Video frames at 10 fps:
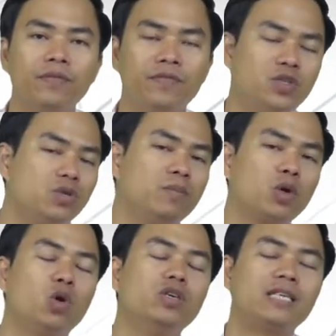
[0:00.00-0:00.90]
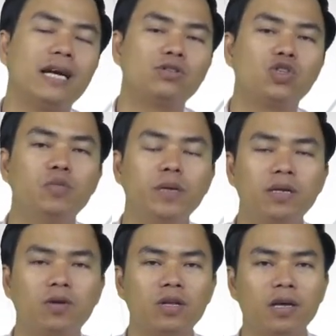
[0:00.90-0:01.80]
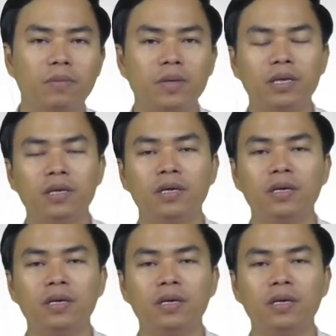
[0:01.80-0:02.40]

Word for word: ví dụ như một ngôi sao showbiz có thể bị